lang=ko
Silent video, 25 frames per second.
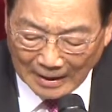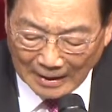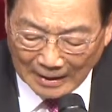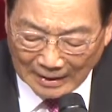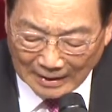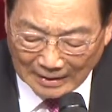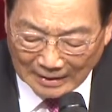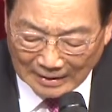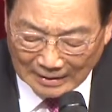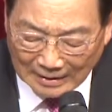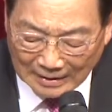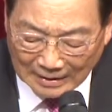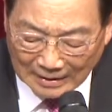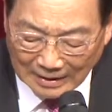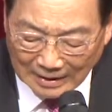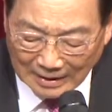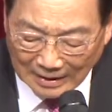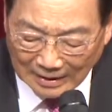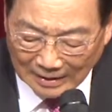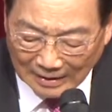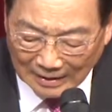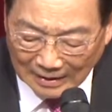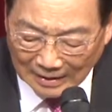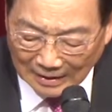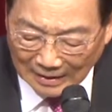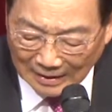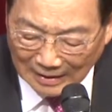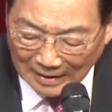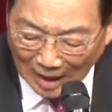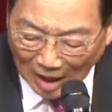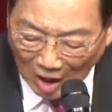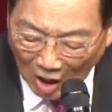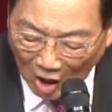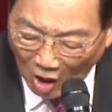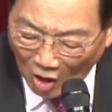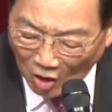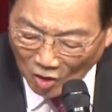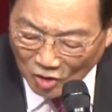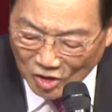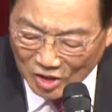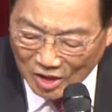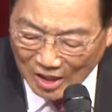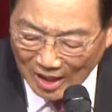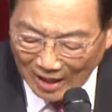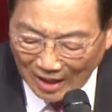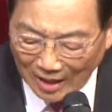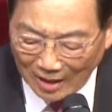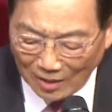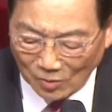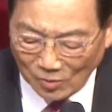in a large
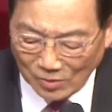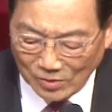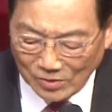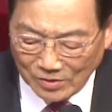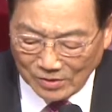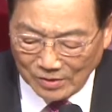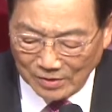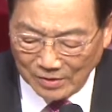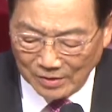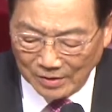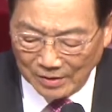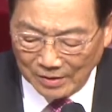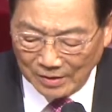house